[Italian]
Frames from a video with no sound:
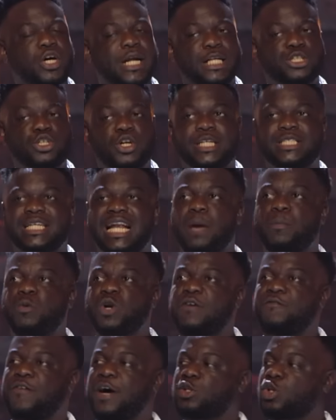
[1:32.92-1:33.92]
ragione se l'hai
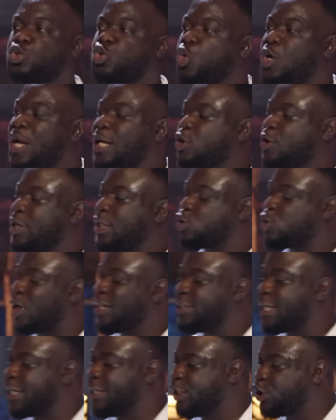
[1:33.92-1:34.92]
pure fatto sul letto dei suoi
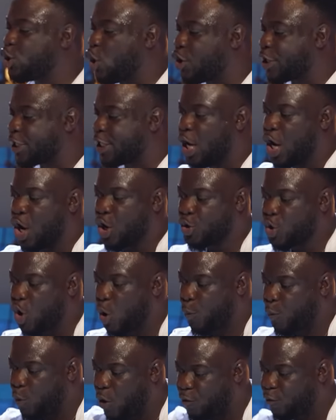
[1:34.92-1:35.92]
genitori.
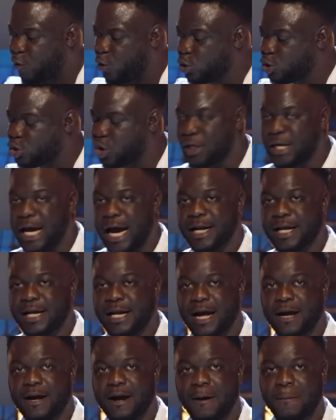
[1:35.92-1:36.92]
Non può funzionare,
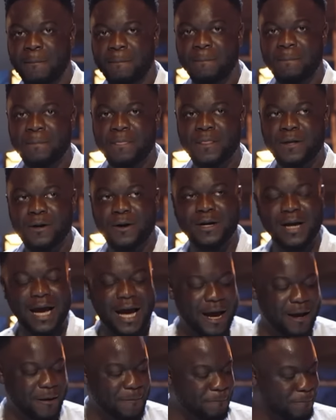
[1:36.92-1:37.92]
raga.
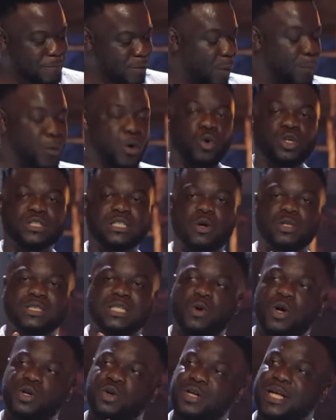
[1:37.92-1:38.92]
Ok? Poi questa
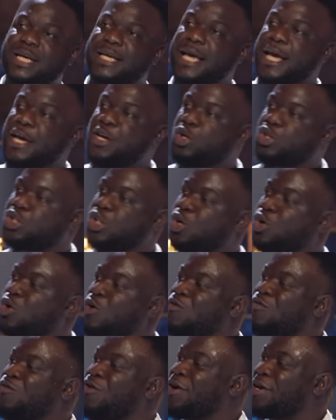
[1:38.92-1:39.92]
cosa qua non è che io ce l'ho
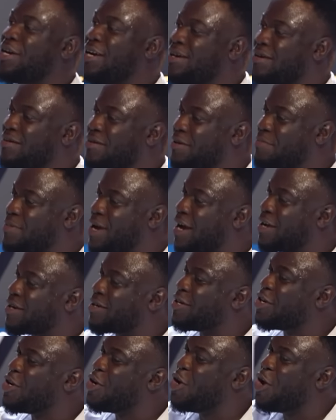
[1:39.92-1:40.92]
con voi, eh, i
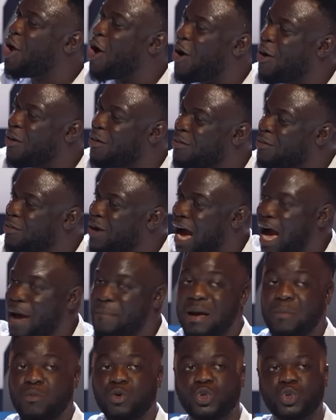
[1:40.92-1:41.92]
bianchi. No.
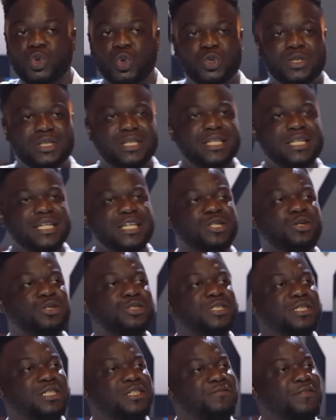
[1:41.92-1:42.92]
Abbiamo tutti i
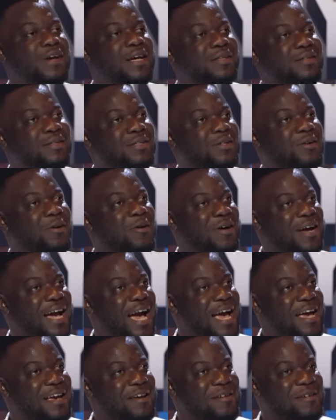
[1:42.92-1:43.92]
nostri difetti,
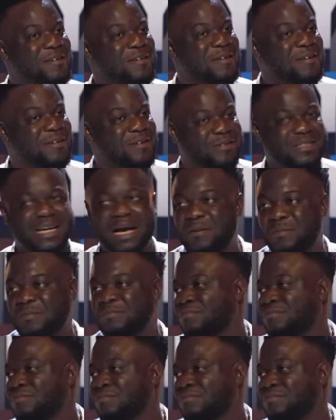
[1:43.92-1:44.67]
ok? Cioè,